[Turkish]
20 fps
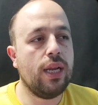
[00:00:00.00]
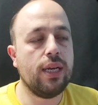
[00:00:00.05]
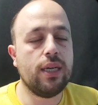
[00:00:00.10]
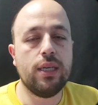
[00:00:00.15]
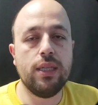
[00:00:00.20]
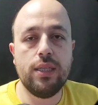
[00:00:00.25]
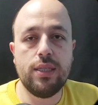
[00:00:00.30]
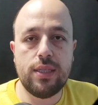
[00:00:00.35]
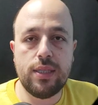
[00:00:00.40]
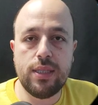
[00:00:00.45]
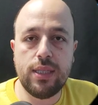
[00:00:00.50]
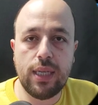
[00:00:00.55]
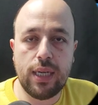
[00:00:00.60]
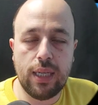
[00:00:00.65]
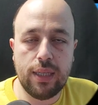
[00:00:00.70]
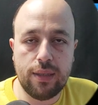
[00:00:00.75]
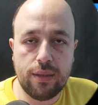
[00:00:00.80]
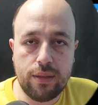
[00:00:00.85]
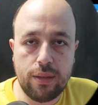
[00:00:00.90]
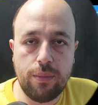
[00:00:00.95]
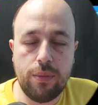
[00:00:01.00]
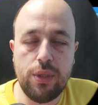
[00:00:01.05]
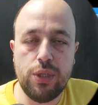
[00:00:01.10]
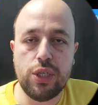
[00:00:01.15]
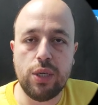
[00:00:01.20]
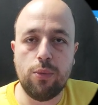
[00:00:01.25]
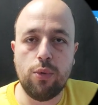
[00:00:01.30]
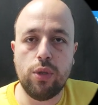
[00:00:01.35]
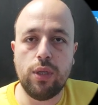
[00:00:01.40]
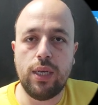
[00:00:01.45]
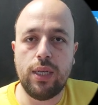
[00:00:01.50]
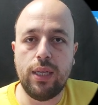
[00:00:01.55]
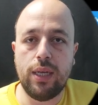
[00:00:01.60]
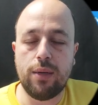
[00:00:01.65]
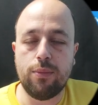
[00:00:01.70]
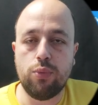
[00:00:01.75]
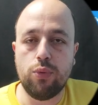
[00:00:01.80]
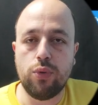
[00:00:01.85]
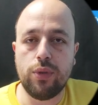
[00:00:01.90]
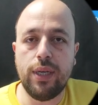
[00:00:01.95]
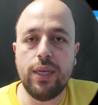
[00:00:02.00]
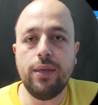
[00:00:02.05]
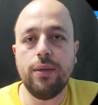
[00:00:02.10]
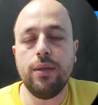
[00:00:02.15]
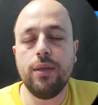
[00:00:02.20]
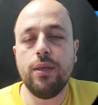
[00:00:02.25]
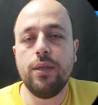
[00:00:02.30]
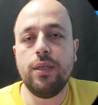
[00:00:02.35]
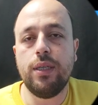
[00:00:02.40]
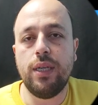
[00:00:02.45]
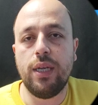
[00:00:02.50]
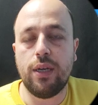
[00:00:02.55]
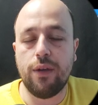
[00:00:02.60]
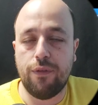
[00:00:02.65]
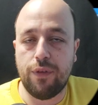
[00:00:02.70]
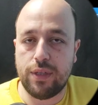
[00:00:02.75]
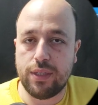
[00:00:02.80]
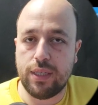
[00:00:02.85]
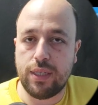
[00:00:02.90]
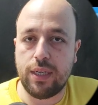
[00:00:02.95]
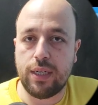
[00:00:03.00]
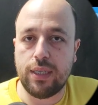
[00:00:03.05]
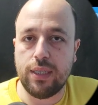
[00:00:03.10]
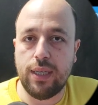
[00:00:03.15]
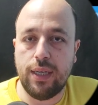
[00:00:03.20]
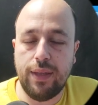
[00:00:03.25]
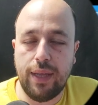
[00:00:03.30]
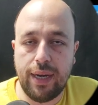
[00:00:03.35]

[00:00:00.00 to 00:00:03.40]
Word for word: alakalı sizlere anlatabileceğim olaylar bunlar yine kafanıza takılan